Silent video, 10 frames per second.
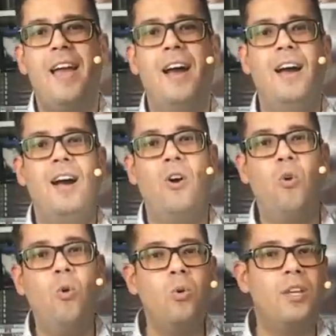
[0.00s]
Uh,
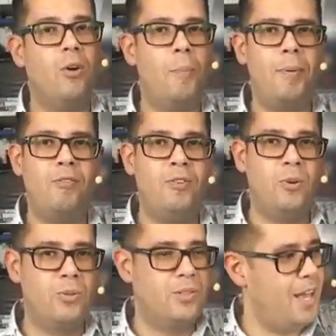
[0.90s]
Hulk ou
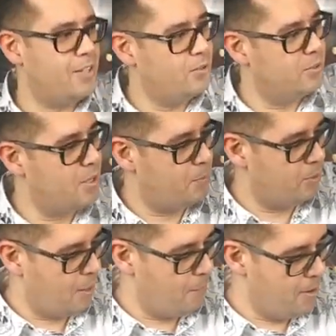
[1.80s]
Preview ou 7, não sei,
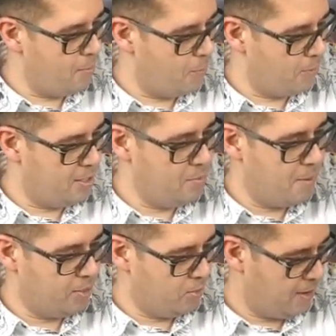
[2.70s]
porque o tamanho é um pouquinho
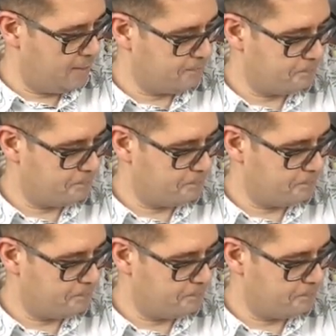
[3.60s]
menor.